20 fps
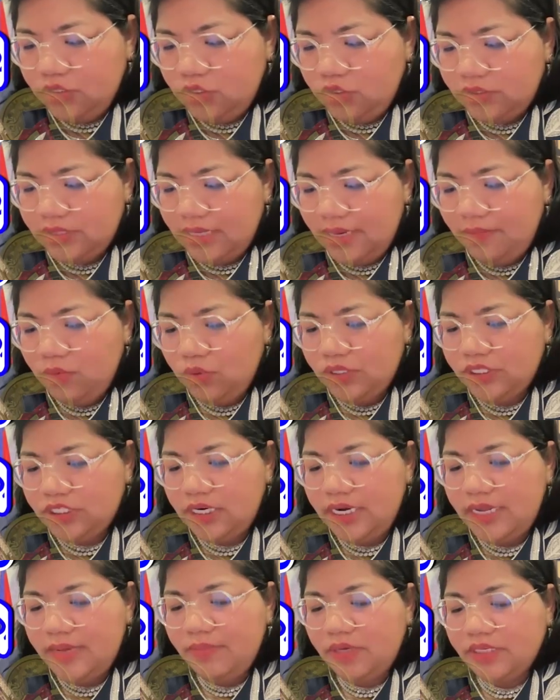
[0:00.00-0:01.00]
chút sang bốn
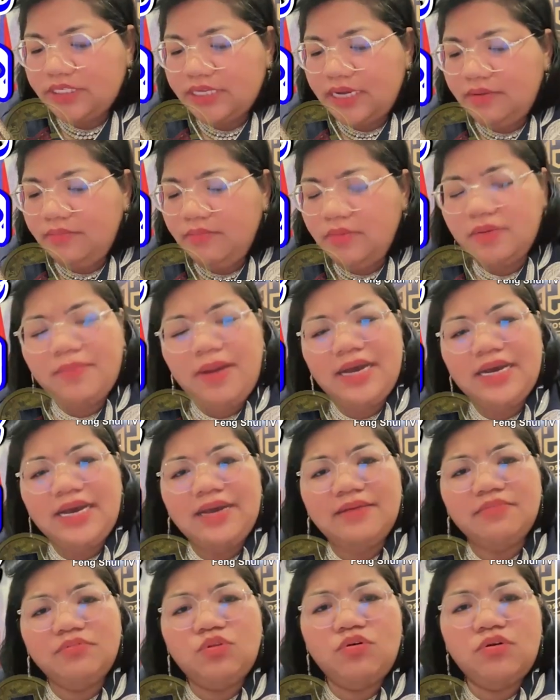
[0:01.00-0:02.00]
chân lệ bao trái bờ bay
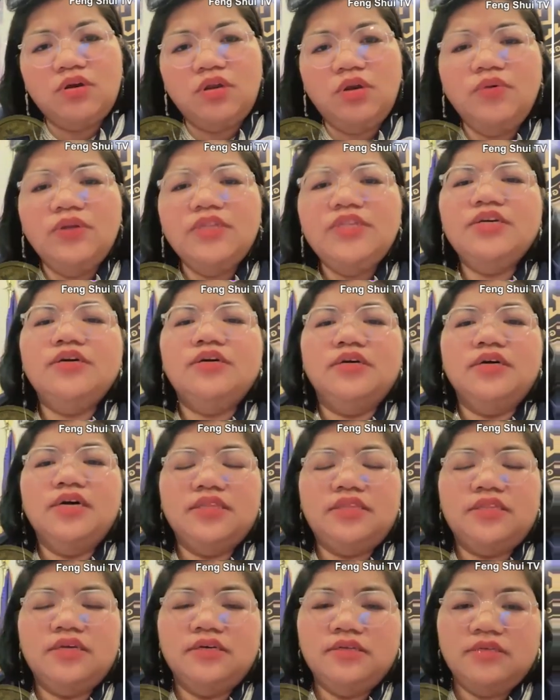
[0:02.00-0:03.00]
ham to luôn như
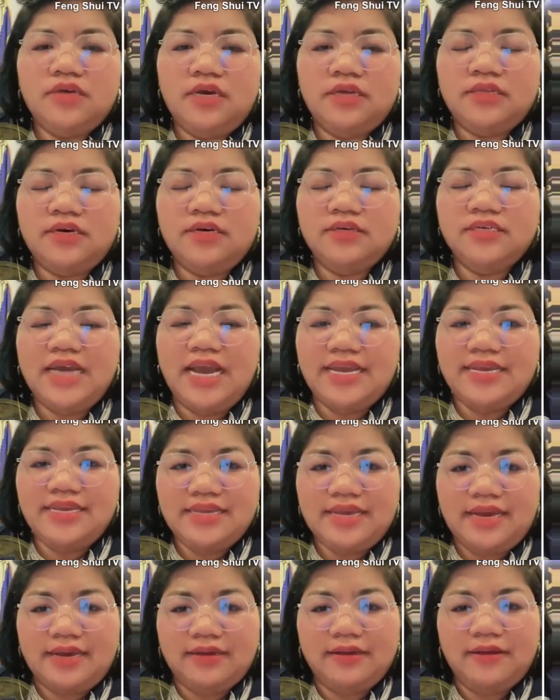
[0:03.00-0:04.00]
hở thử thử ngay
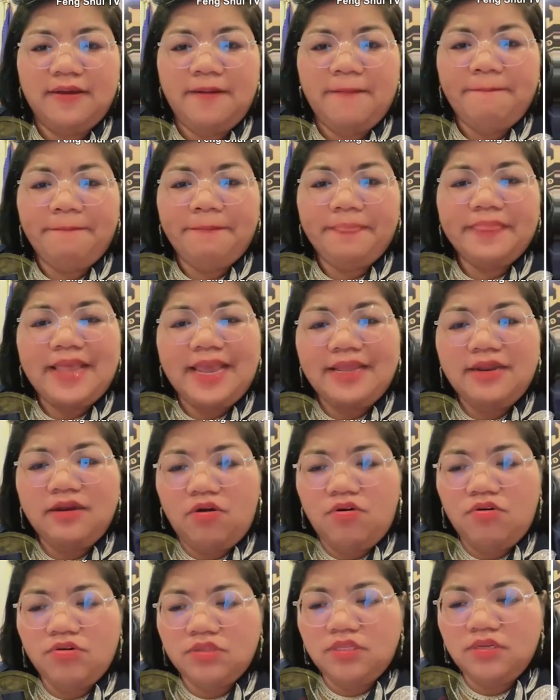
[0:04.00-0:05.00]
vậy ngay
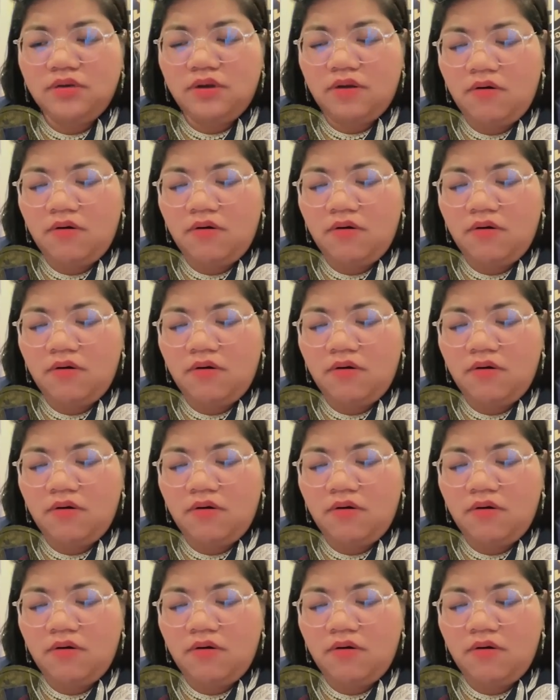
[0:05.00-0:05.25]
lỗ từ